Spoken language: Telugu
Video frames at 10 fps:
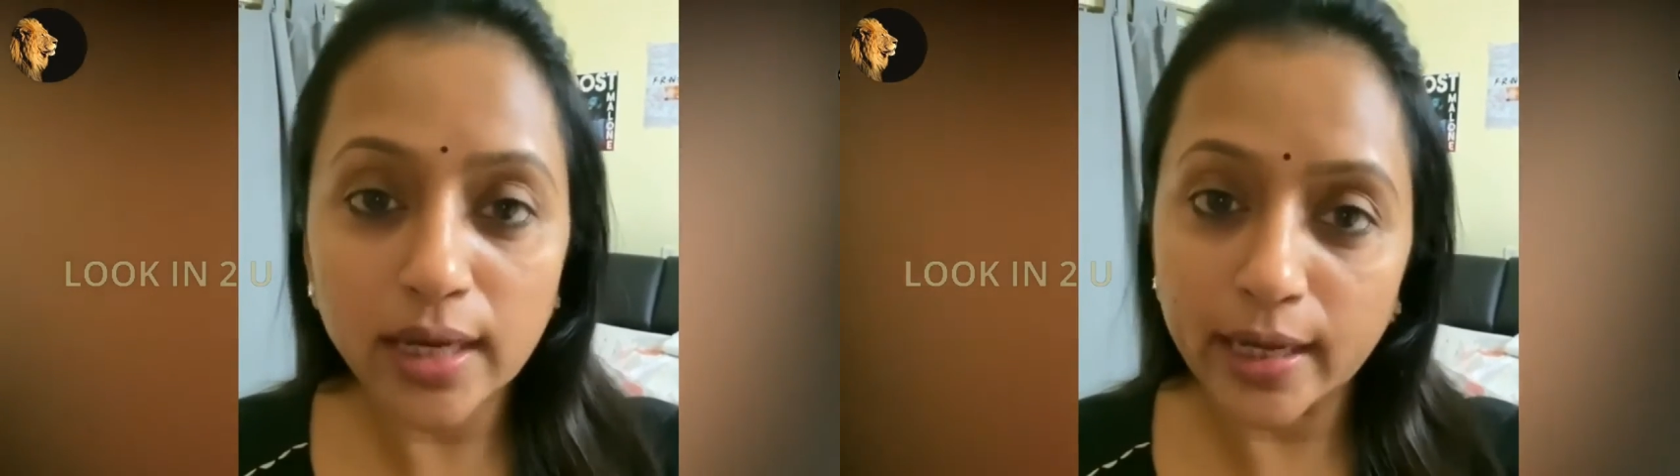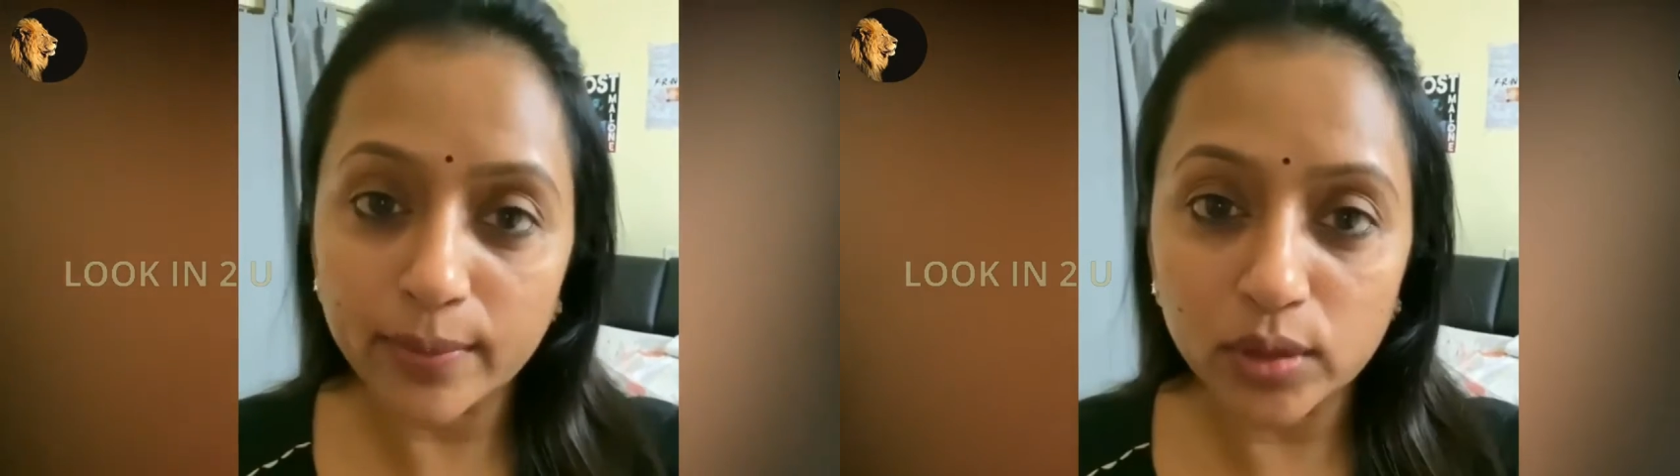
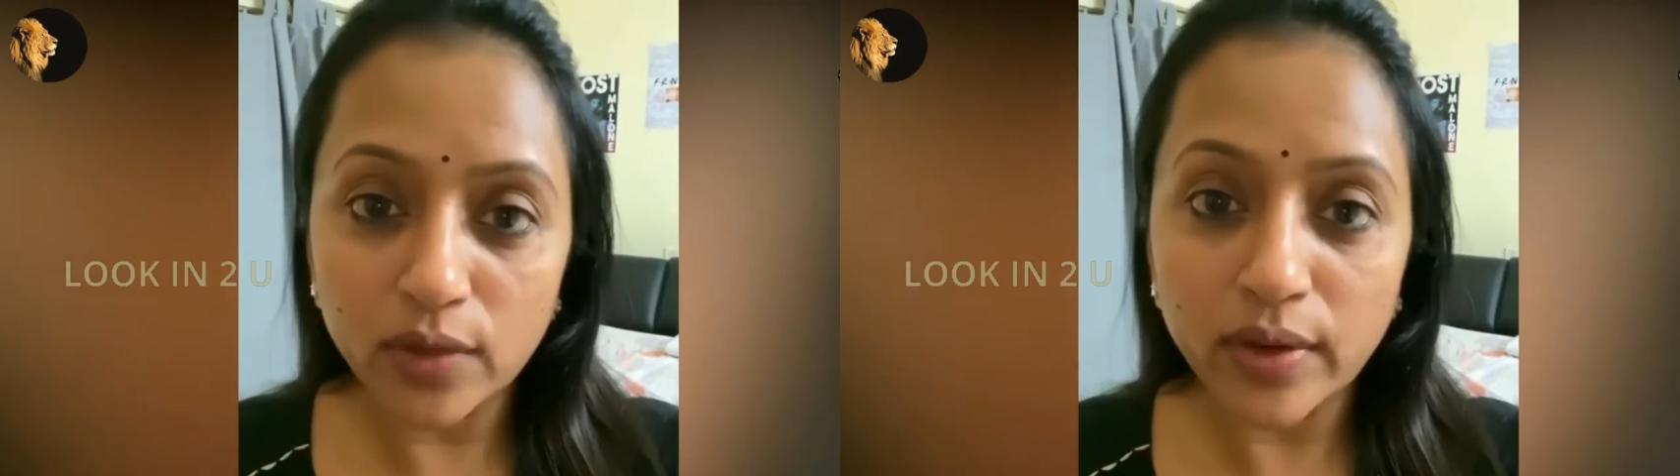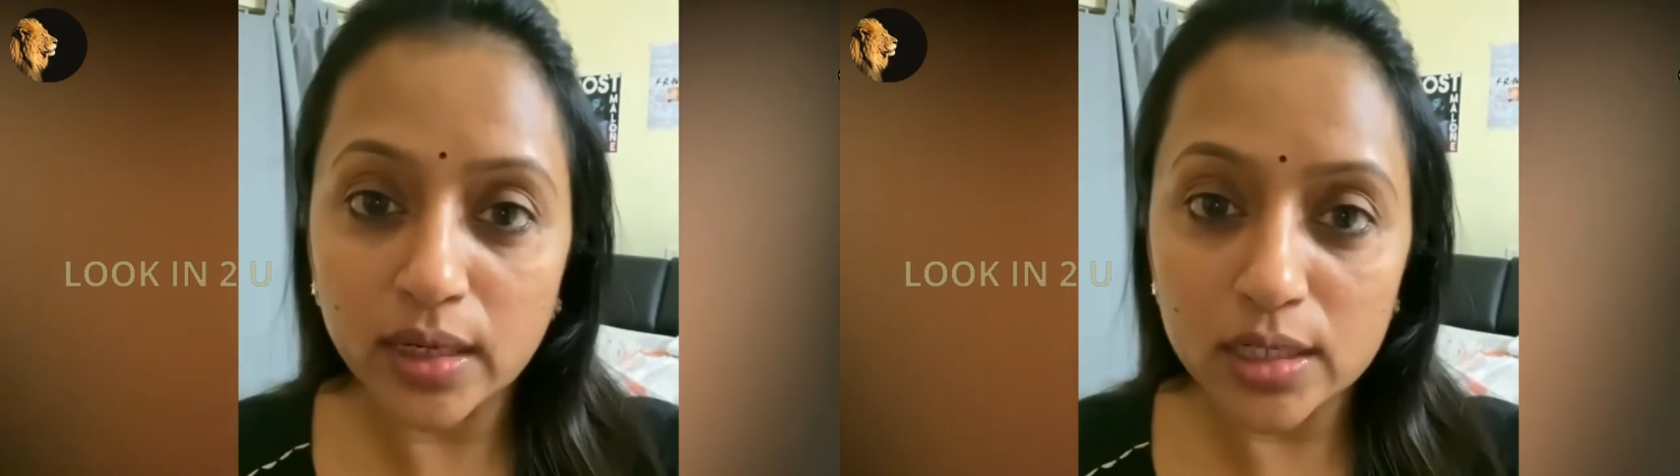లేకపోతే
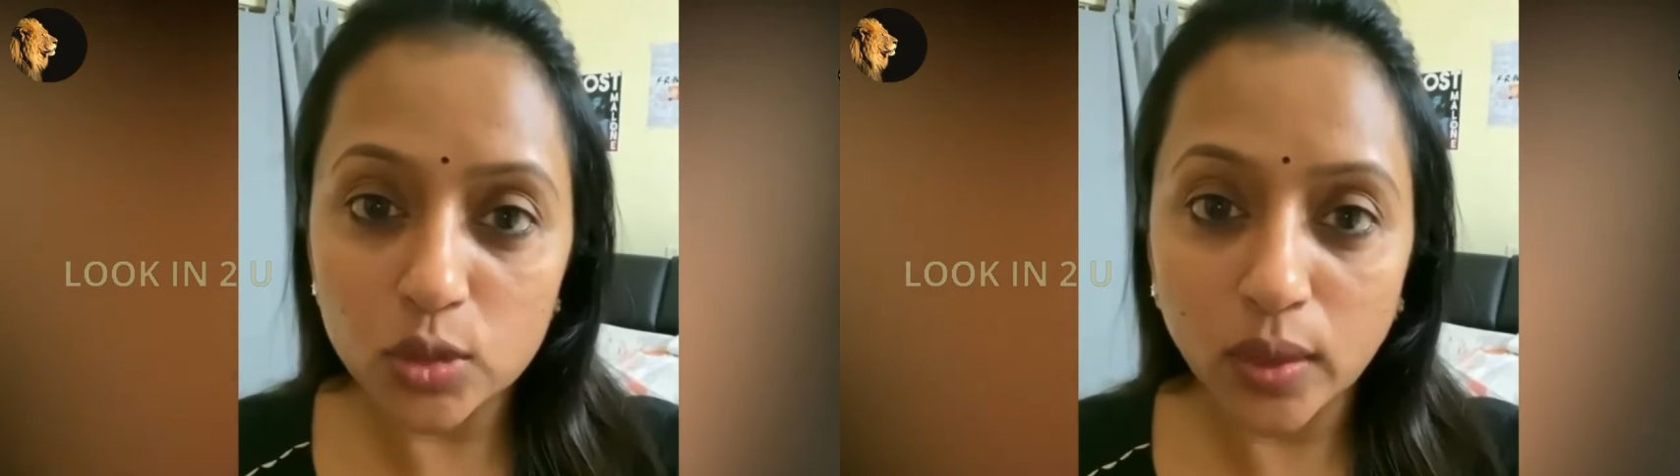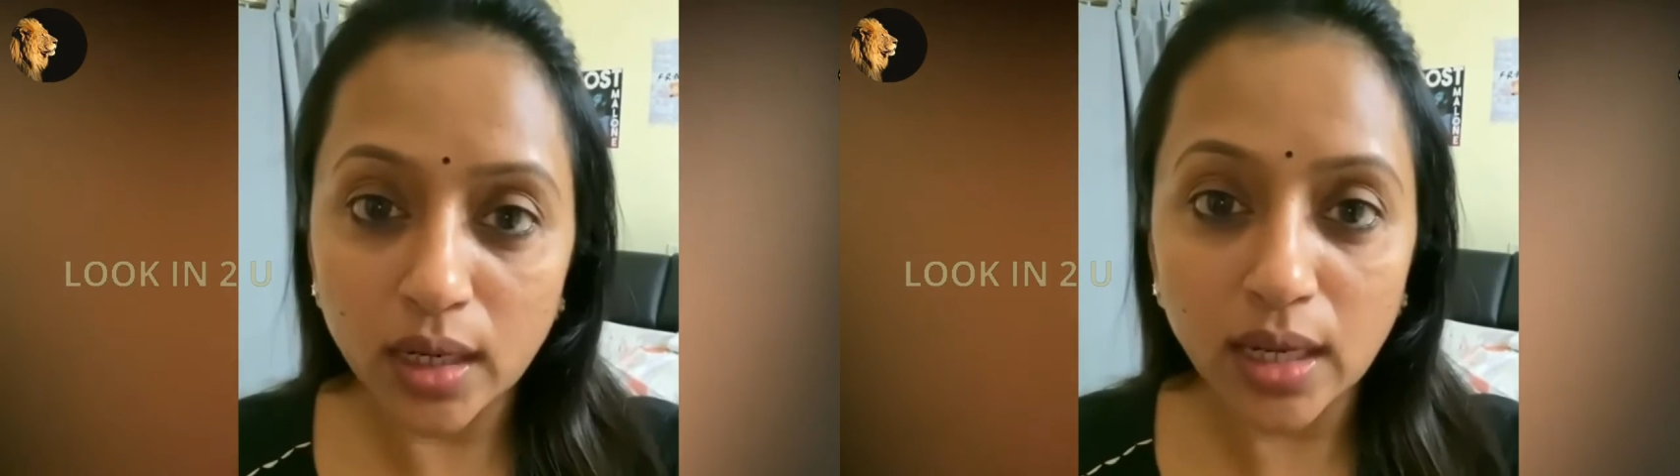వెండర్స్
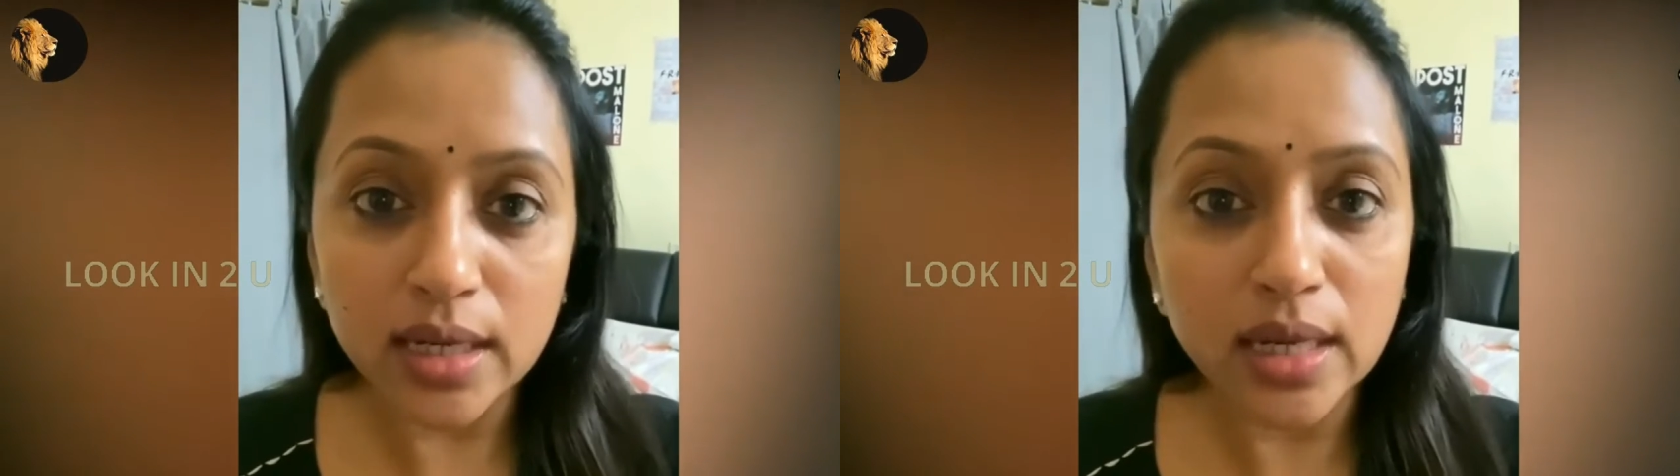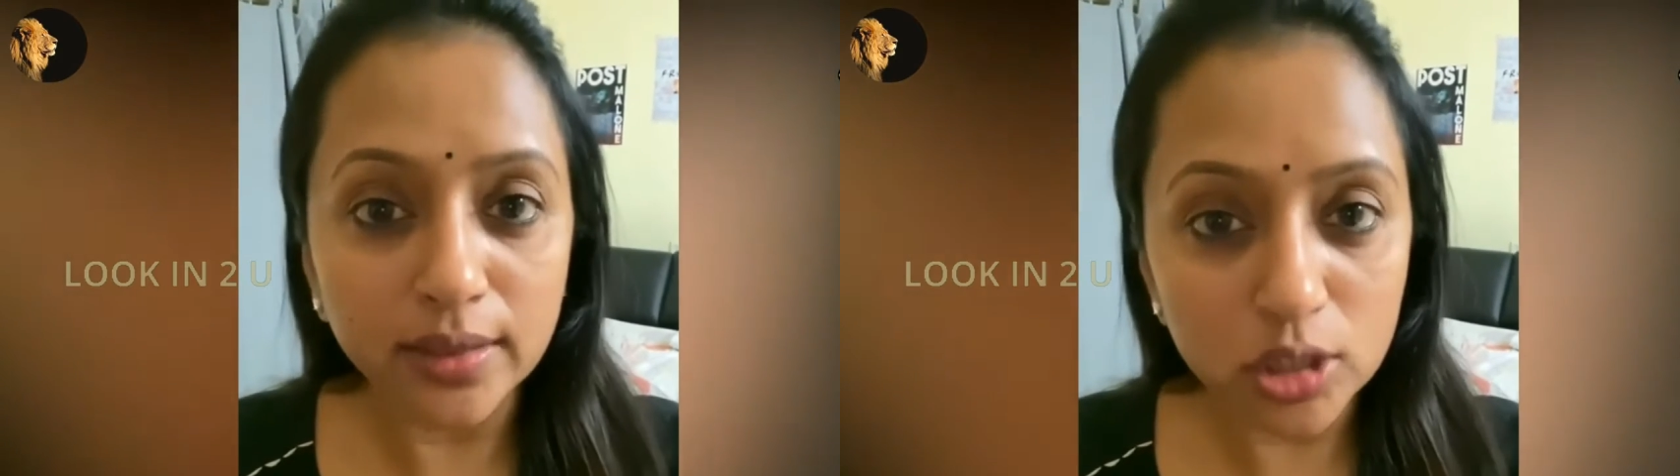ద్వారా
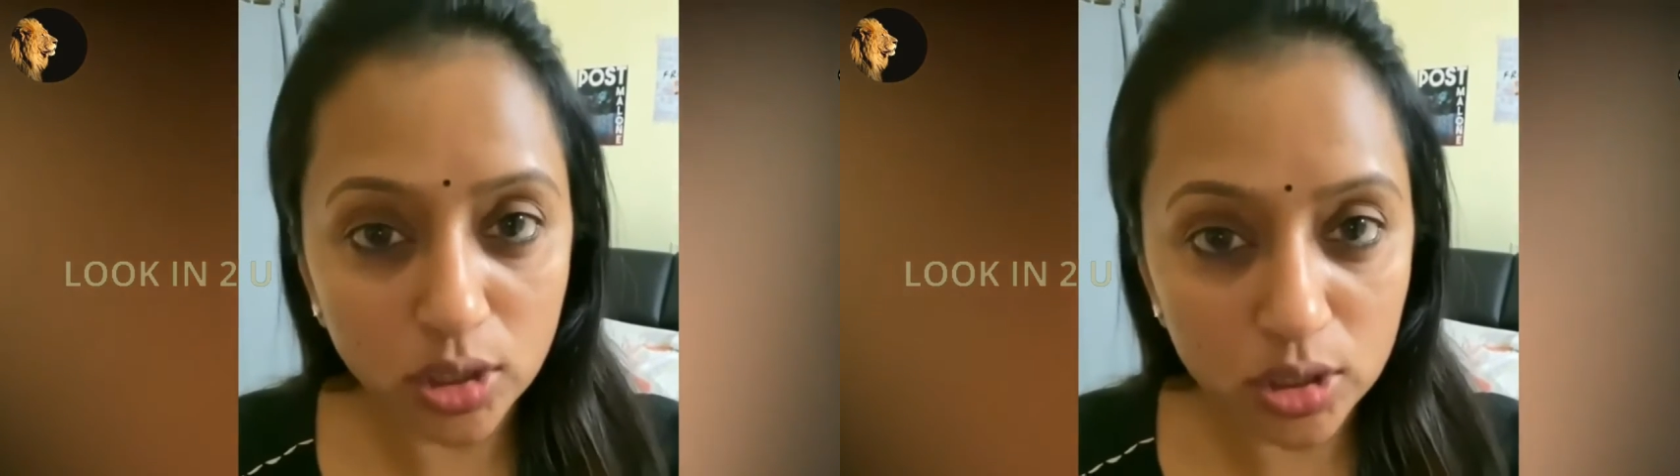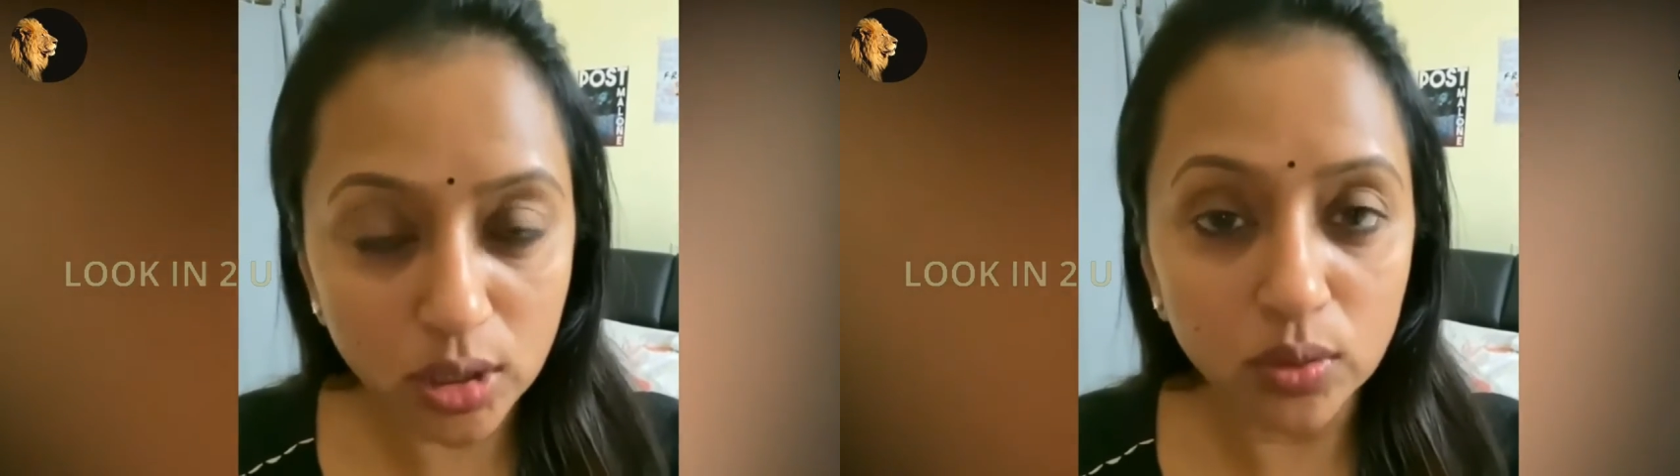కానీ
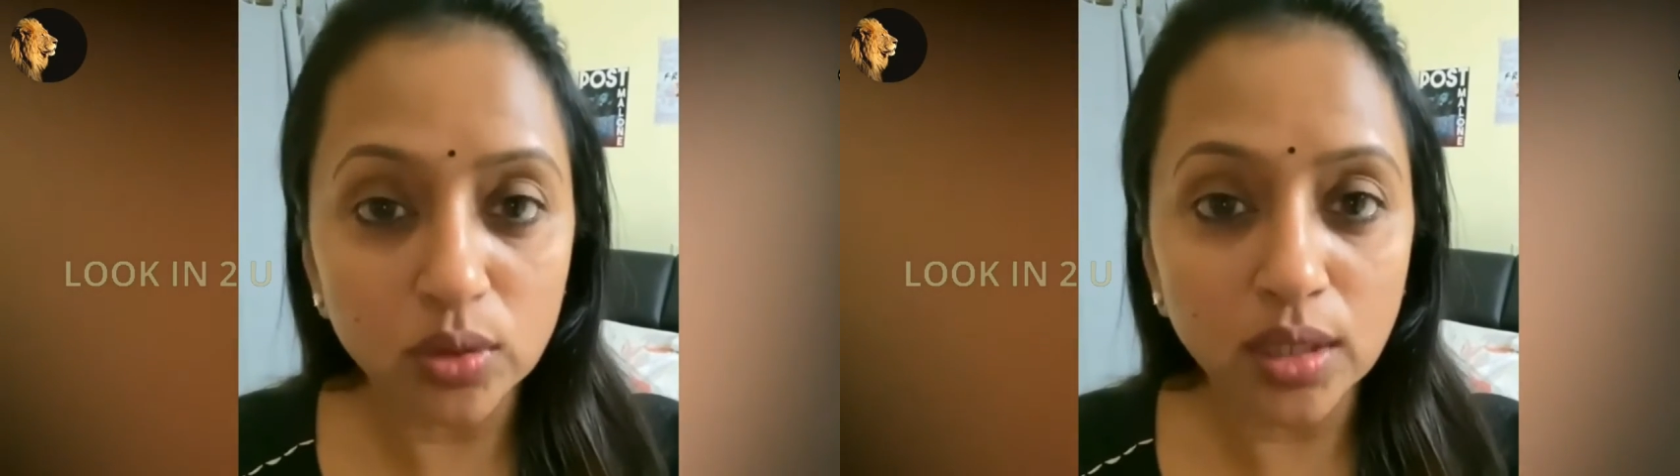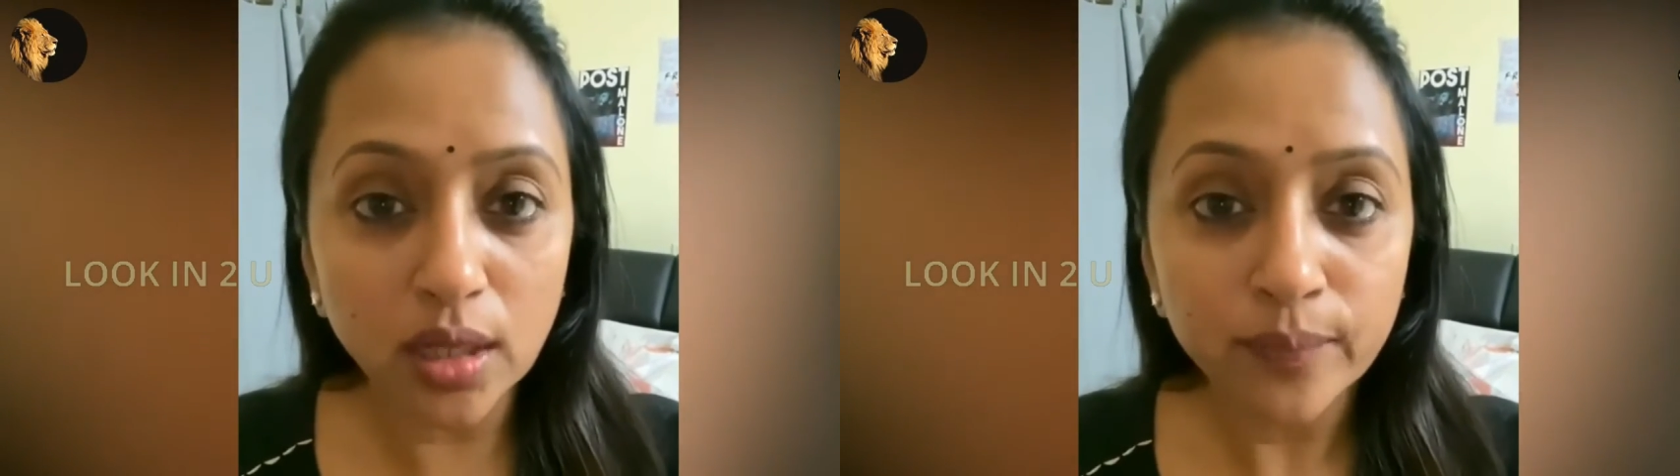అందించడం
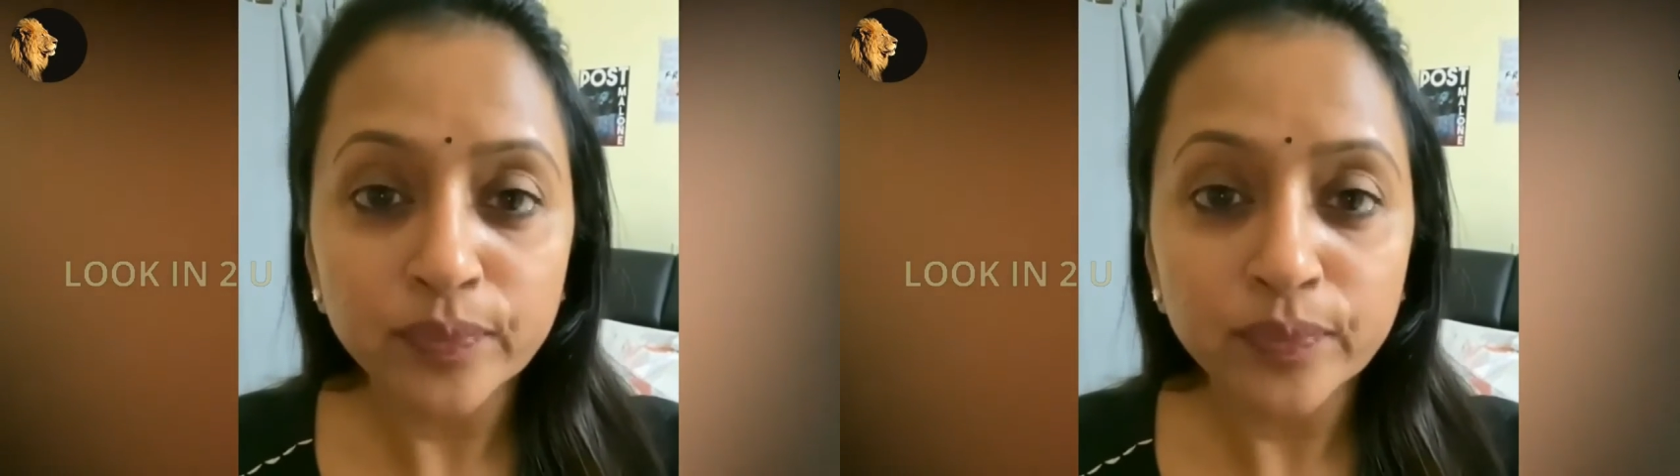జరుగుతుంది